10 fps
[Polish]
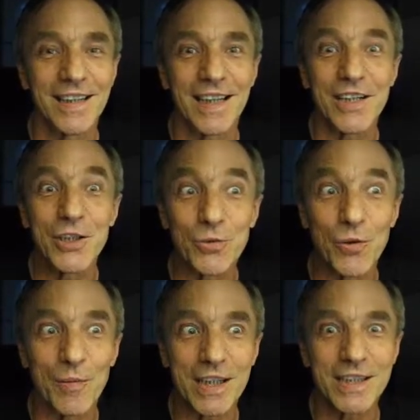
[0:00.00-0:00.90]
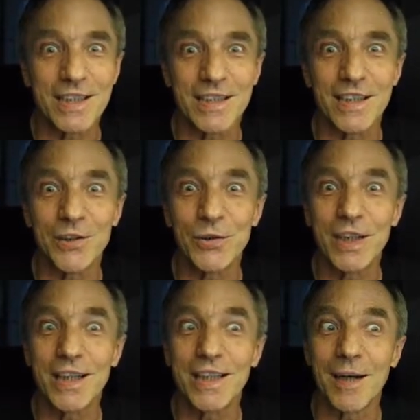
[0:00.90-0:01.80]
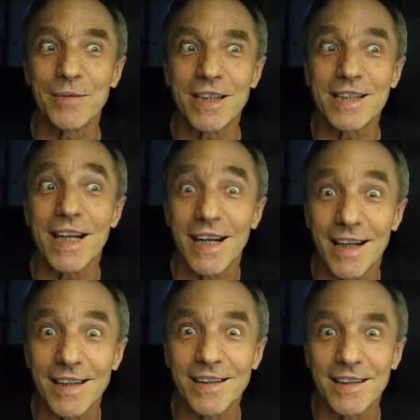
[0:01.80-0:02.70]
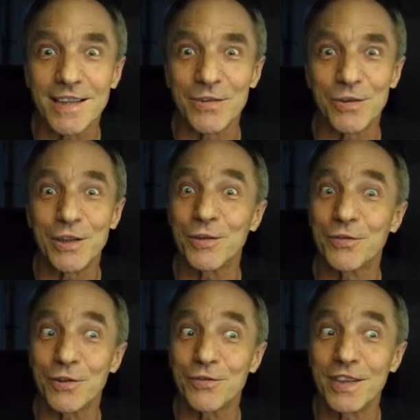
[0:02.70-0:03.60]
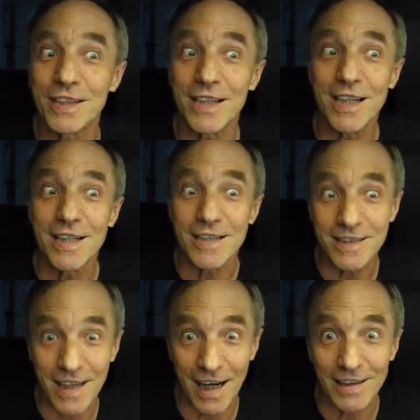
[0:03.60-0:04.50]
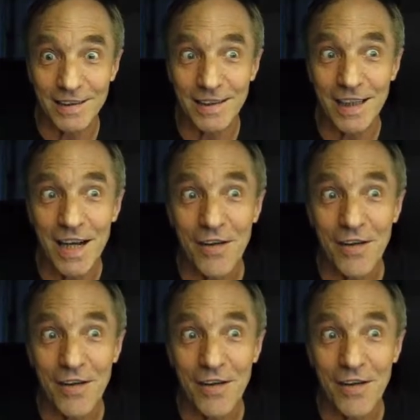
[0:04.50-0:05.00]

jakiś tłumacz się zlituje i nam te sekrety jezuitów również zdradzi.